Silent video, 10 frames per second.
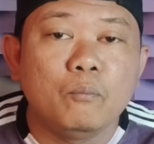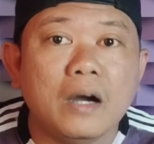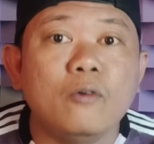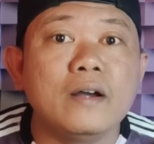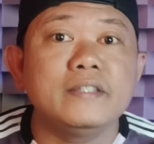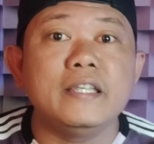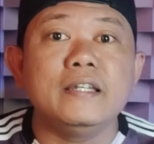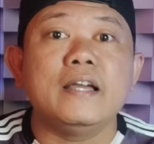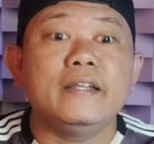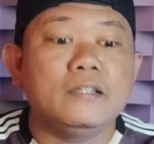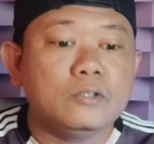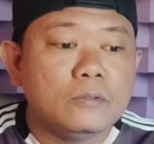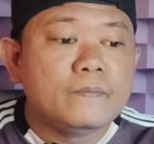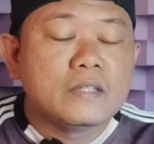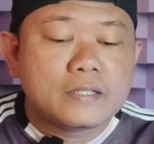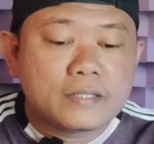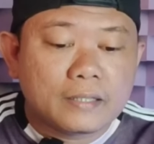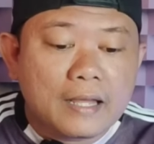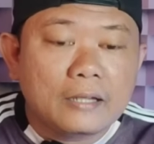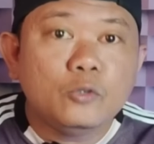bahwa Cina itu
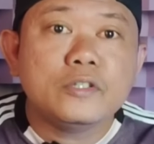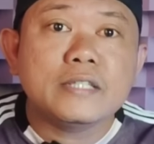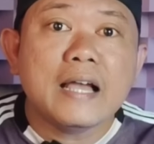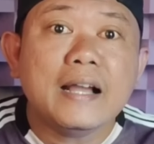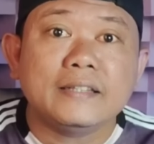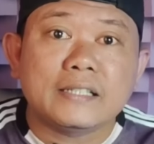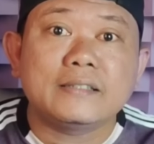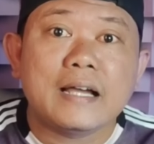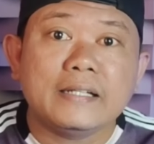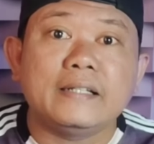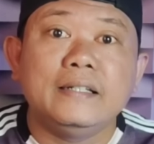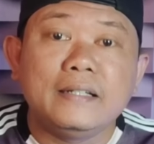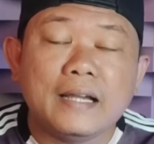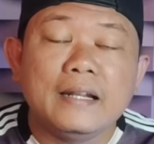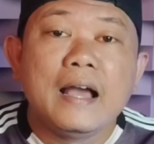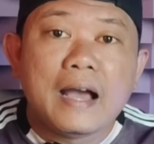selalu sangat tertarik dengan